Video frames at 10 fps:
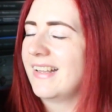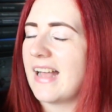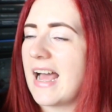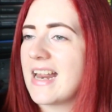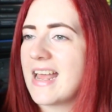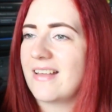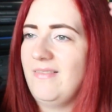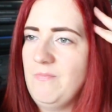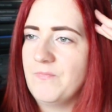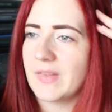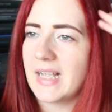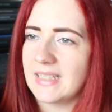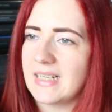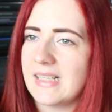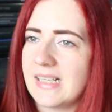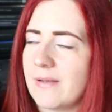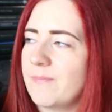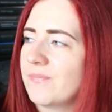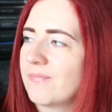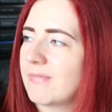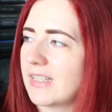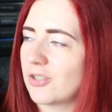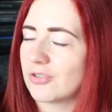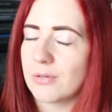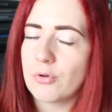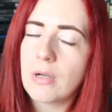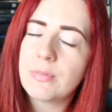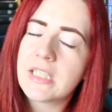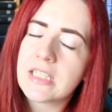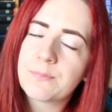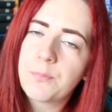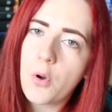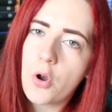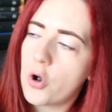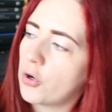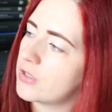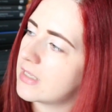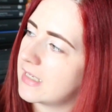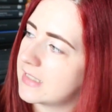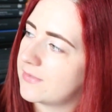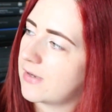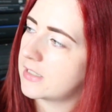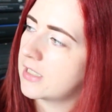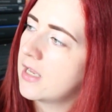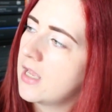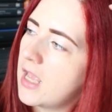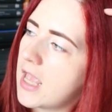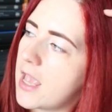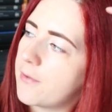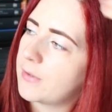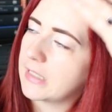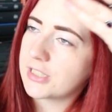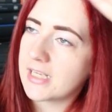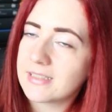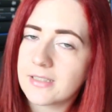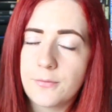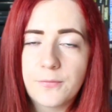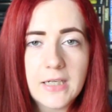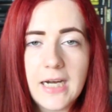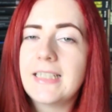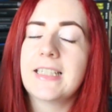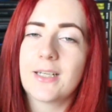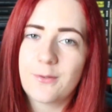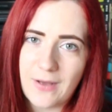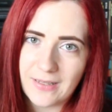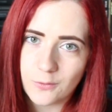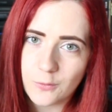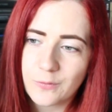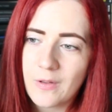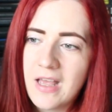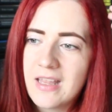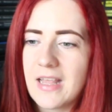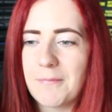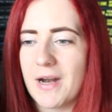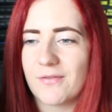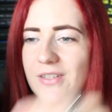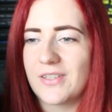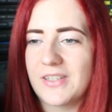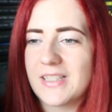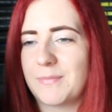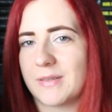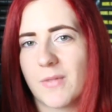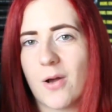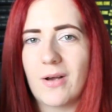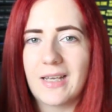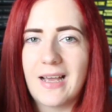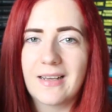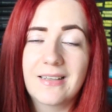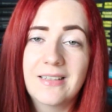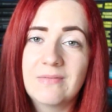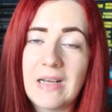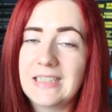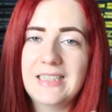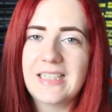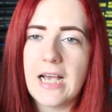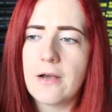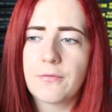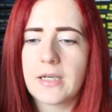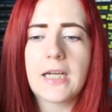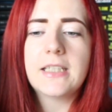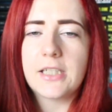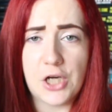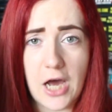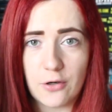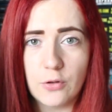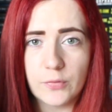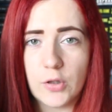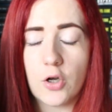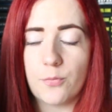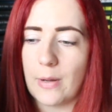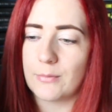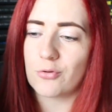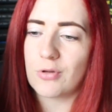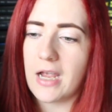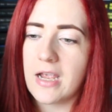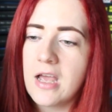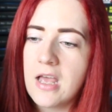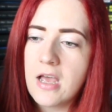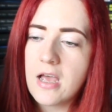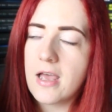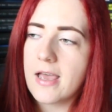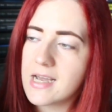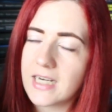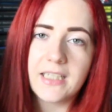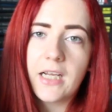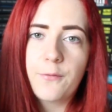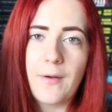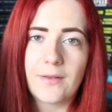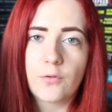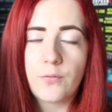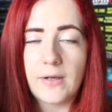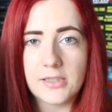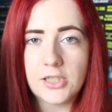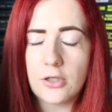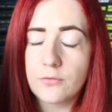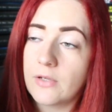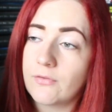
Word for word: Ale generalnie ta książka mogłaby się spokojnie nazywać e, Francesk w krainie kwantów. Naprawdę, to jest bez mała jak Alicja w krainie czarów, tylko mamy tutaj e, krainę kwantów, a nie czarów,